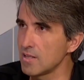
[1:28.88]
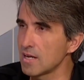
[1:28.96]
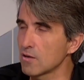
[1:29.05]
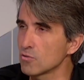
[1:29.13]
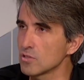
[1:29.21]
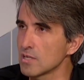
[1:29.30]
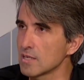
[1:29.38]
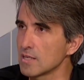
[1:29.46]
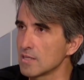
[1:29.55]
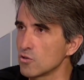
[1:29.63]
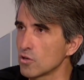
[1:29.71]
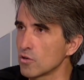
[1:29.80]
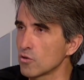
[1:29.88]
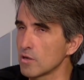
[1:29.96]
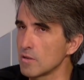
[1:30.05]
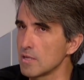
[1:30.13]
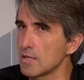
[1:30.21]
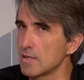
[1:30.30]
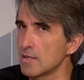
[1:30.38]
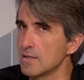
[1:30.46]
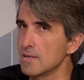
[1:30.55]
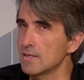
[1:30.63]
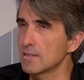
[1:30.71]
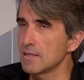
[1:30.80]
las cosas que yo creo que,
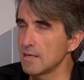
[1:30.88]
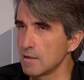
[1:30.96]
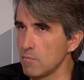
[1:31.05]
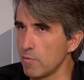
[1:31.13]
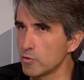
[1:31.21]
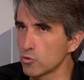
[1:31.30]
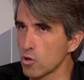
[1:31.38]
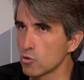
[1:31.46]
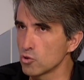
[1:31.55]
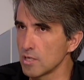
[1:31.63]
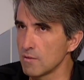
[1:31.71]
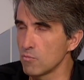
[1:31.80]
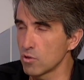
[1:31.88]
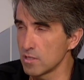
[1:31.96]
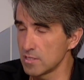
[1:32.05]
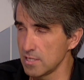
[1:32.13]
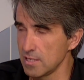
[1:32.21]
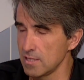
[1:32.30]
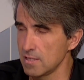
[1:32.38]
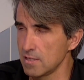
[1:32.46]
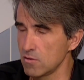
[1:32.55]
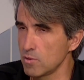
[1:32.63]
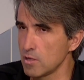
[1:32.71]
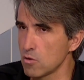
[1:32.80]
que en el momento que consigamos que sea
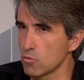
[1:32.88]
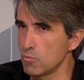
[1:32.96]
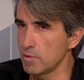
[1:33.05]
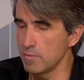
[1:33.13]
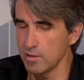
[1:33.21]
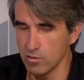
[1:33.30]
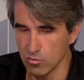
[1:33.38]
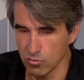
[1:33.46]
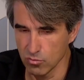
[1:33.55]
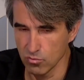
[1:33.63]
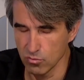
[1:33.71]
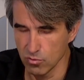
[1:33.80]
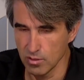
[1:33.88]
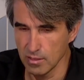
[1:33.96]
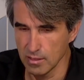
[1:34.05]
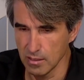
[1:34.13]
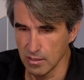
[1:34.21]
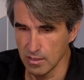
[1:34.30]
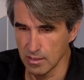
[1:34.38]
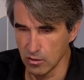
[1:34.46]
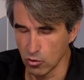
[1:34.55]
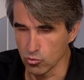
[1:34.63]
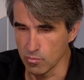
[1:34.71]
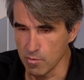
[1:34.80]
de obligado cumplimiento y que, que nos
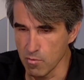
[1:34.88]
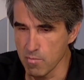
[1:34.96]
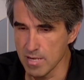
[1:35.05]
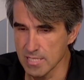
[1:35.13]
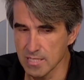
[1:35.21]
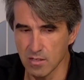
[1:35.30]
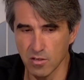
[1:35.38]
lo tomemos más en serio